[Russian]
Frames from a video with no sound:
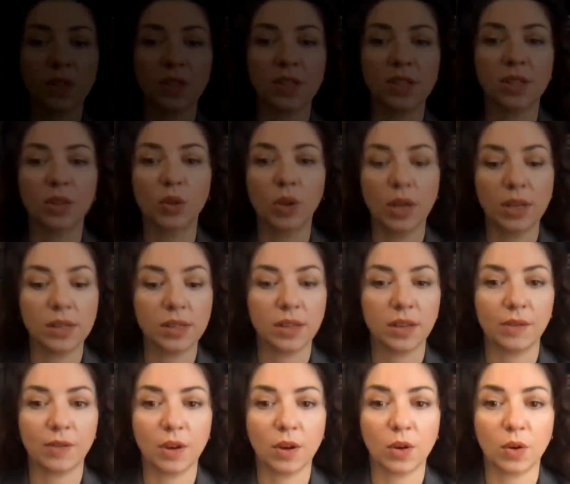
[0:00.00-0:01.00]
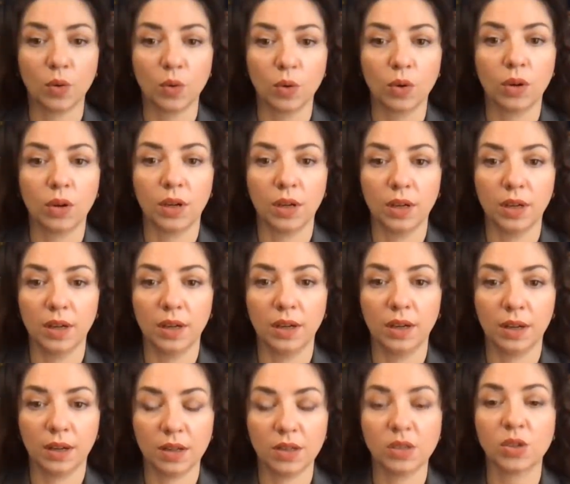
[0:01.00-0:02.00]
ситуация вокруг
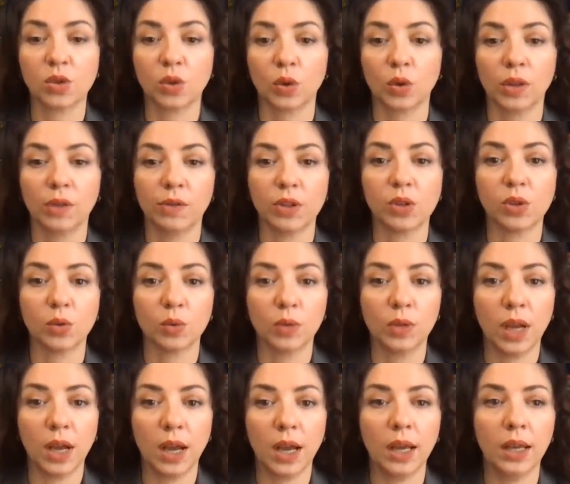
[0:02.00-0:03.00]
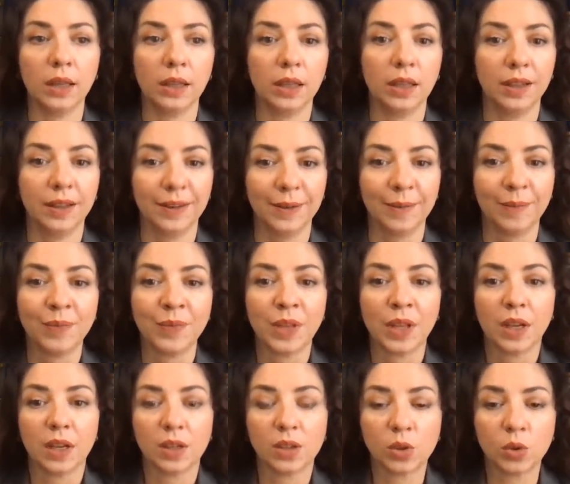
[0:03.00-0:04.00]
э, Конституционного суда и
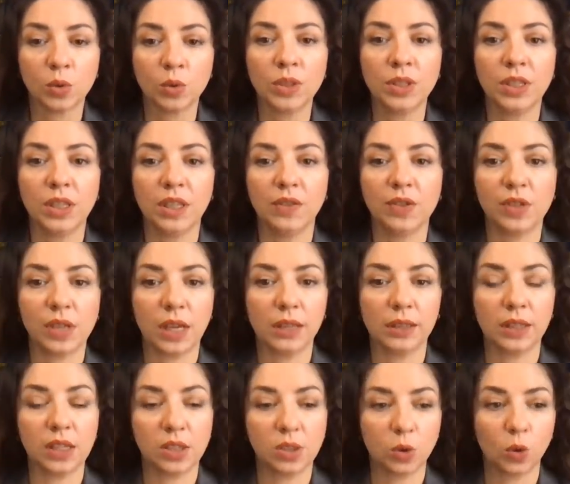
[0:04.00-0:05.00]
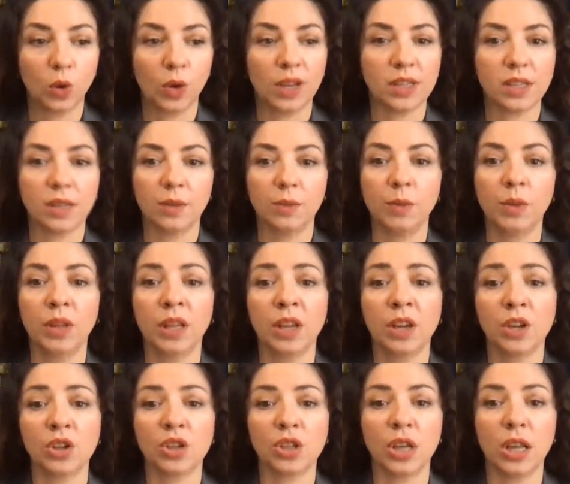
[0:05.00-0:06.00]
судей, вся эта история с отменой
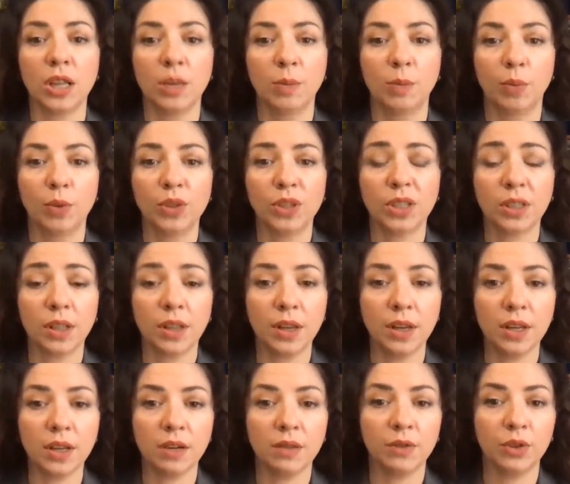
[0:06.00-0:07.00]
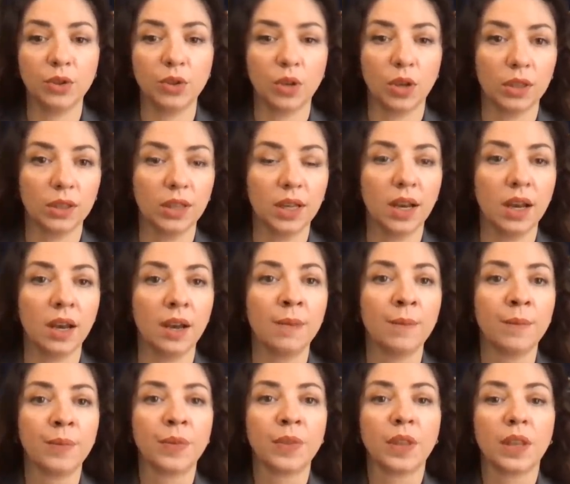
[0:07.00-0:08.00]
решений по декларированию, она
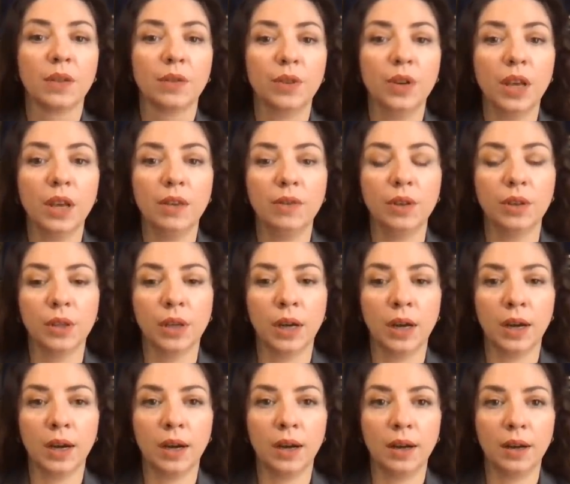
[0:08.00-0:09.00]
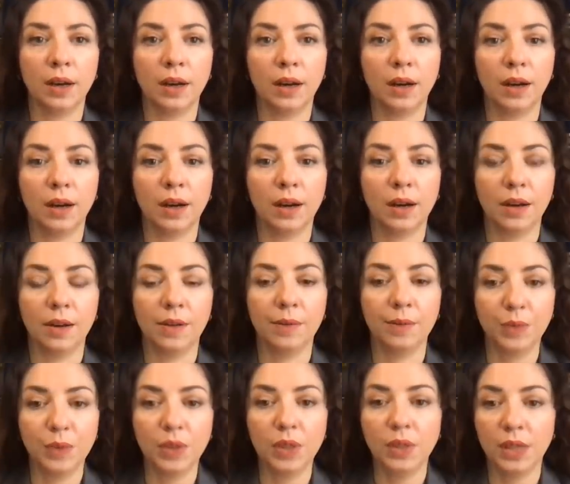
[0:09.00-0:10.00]
выявила э,
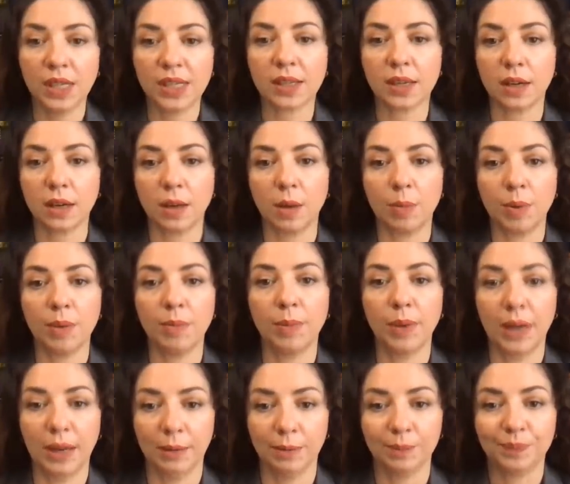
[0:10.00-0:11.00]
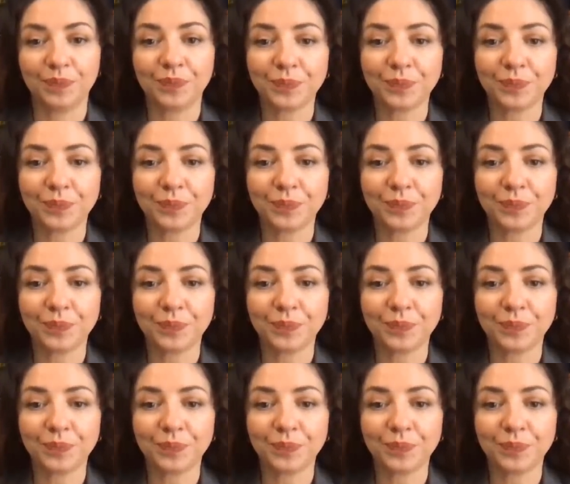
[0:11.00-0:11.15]
несколько проблем.